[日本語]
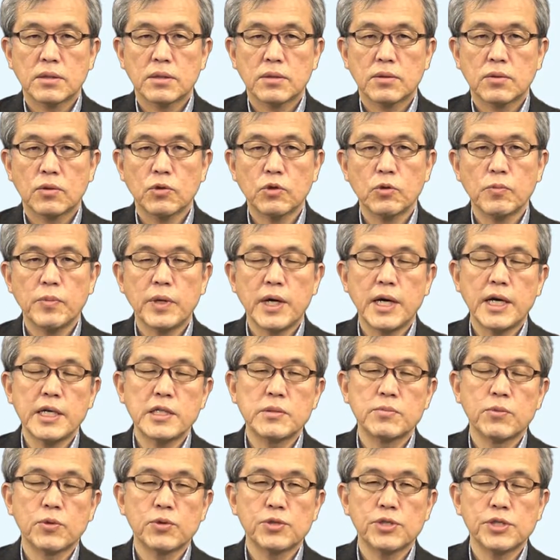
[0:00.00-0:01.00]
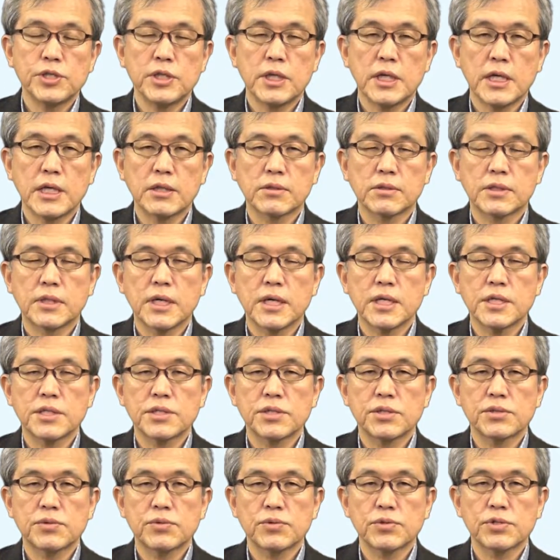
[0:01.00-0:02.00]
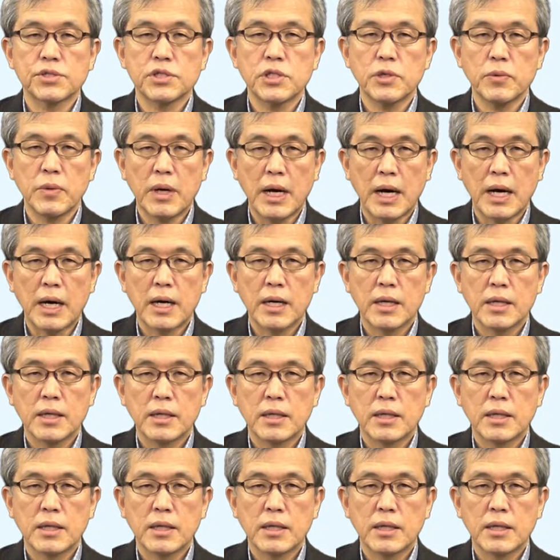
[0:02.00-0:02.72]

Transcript: この場合に用いられる形式としては「